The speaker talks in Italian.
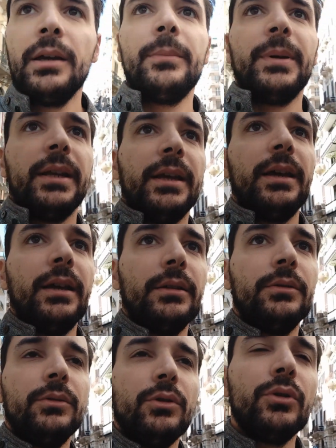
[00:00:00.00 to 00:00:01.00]
perché
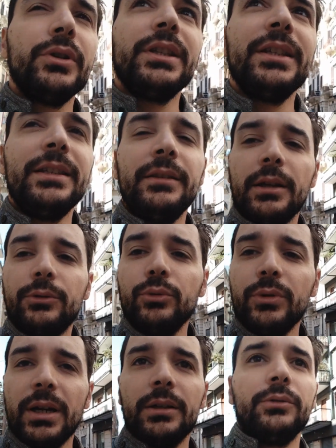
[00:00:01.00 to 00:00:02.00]
noi in
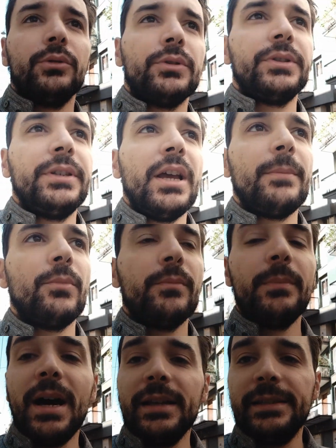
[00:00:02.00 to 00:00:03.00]
natura non siamo
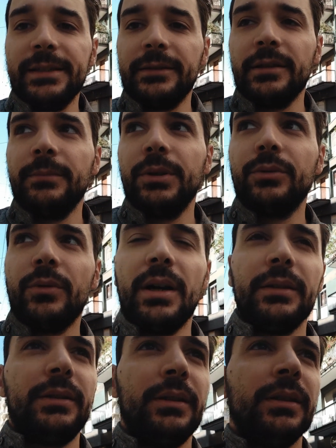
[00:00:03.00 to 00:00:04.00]
mai stati
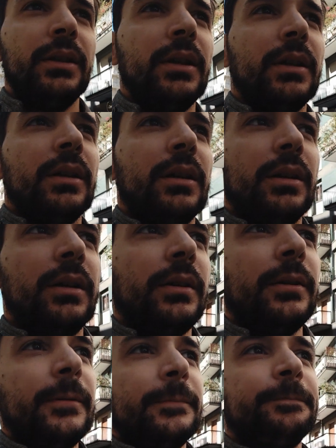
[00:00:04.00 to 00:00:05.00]
abituati
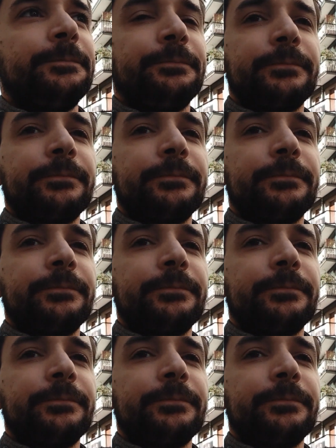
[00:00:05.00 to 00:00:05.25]
ehm,